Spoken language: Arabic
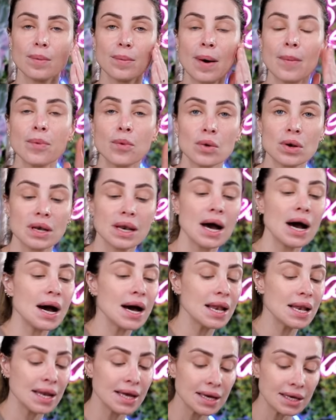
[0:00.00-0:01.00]
ما بقول
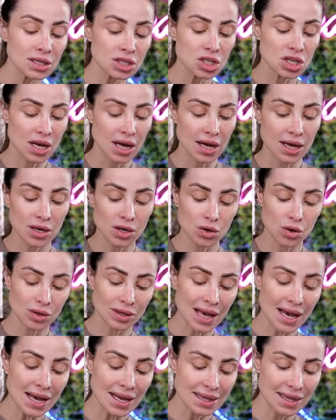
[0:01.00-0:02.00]
لا ليش لانه
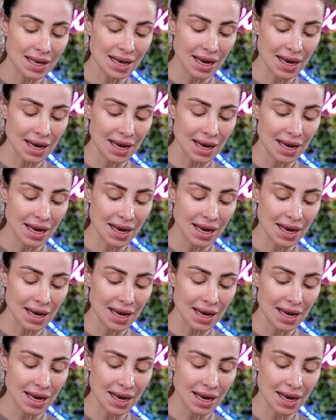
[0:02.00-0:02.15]
تحت